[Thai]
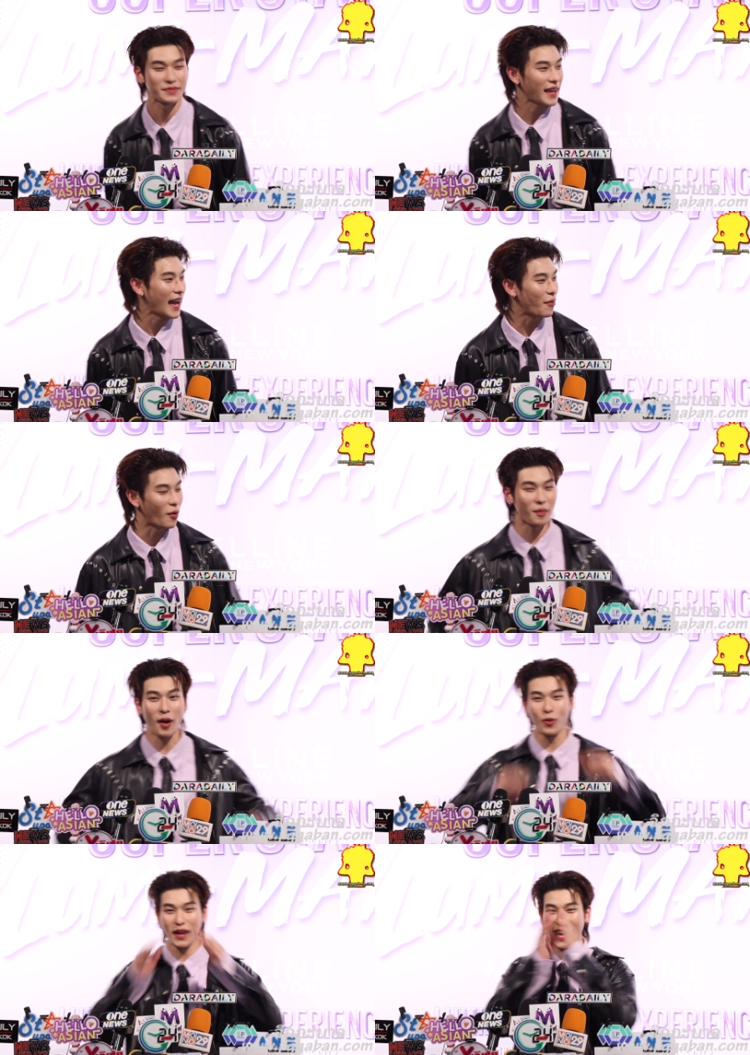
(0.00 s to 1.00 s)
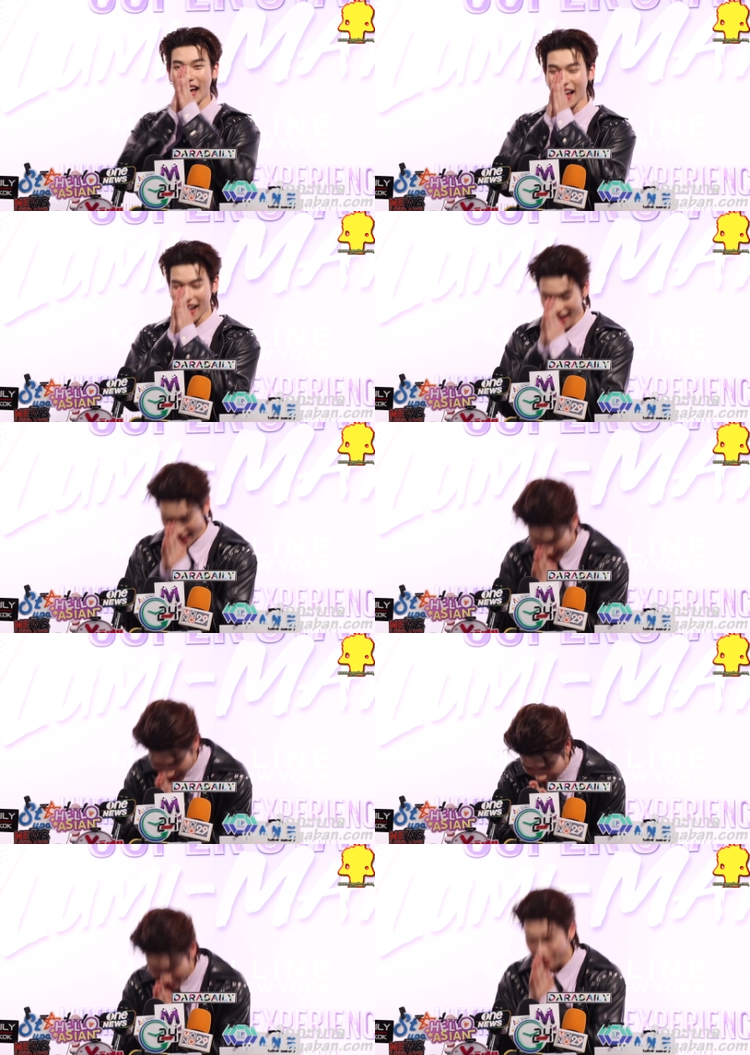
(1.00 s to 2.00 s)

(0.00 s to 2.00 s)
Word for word: ครับผม ขอบคุณนะครับ